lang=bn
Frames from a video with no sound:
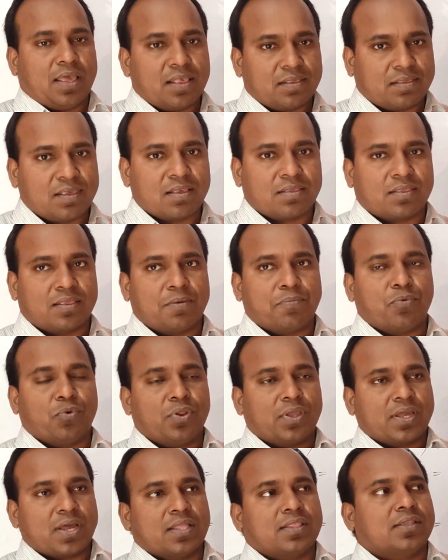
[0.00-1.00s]
এসএসসি
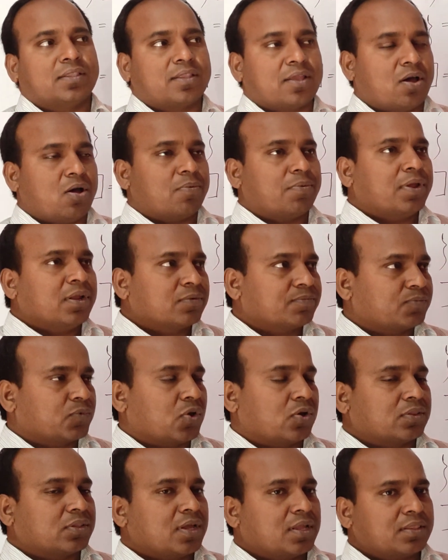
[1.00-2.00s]
পরীক্ষা দিতে হবে
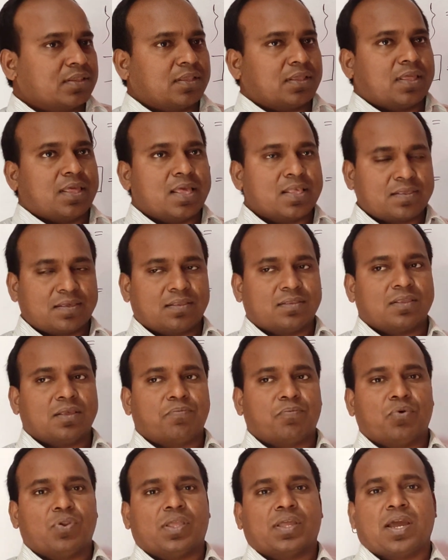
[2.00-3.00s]
অর্থাৎ এসএসসি
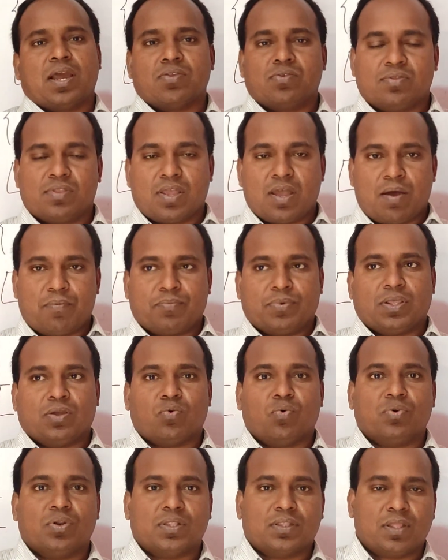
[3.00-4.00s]
পরীক্ষায় যদি আপনি
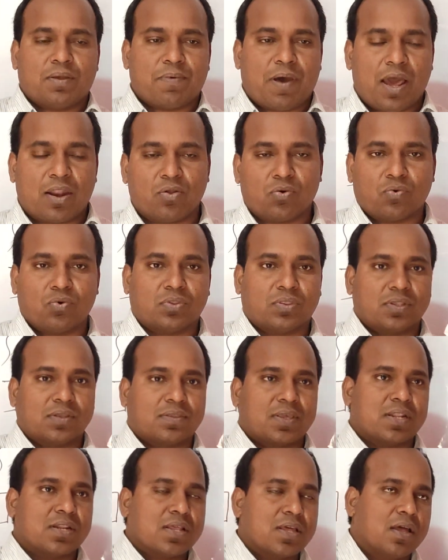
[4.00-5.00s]
গণিতে ভালো করতে
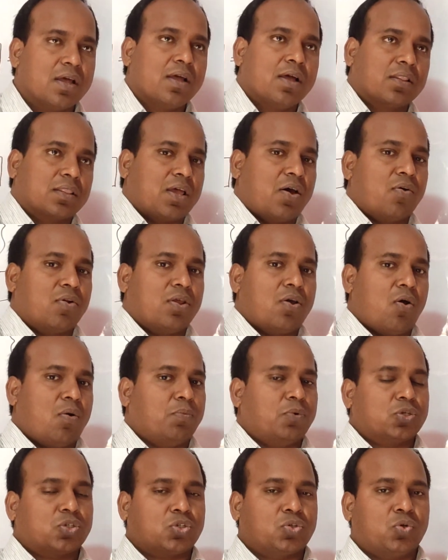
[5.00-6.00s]
চান তাহলে
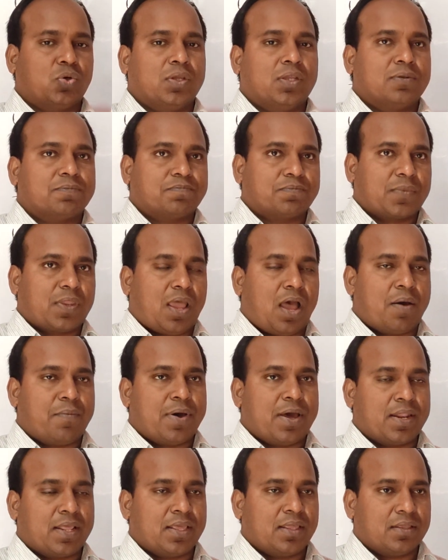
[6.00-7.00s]
অবশ্যই
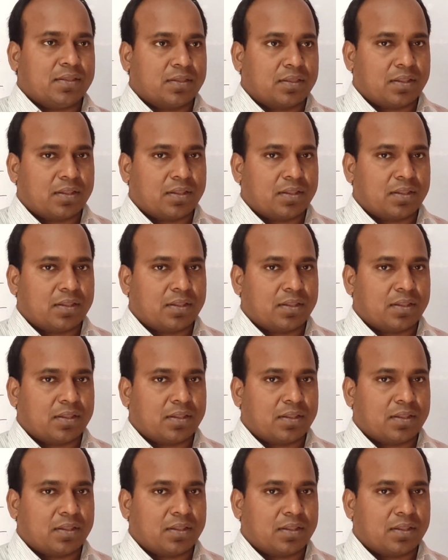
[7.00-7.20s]
আমার এই